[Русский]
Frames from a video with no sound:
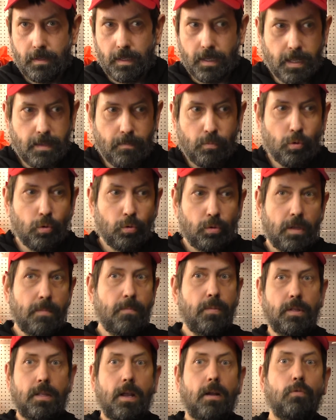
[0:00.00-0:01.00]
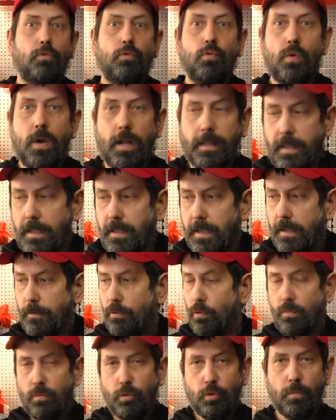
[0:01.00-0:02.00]
Я не буду типа так вот уходить, я
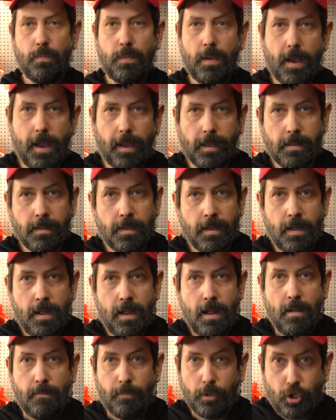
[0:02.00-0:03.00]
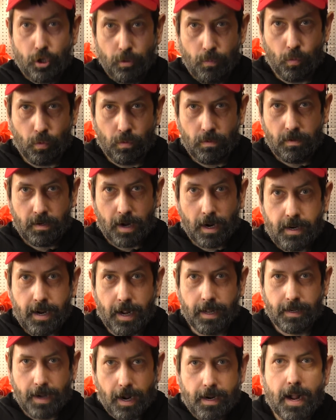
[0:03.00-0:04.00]
их тут буду пиарить. Почему?
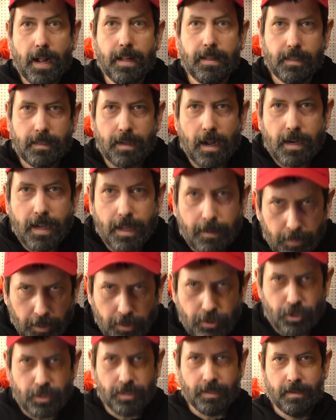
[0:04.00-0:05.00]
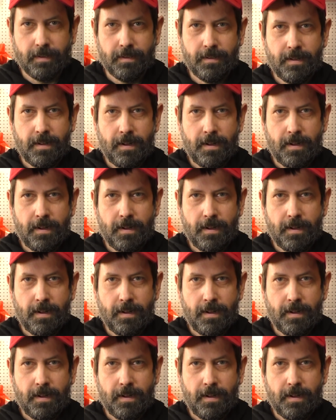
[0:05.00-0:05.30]
Какая? Какая, какая причина?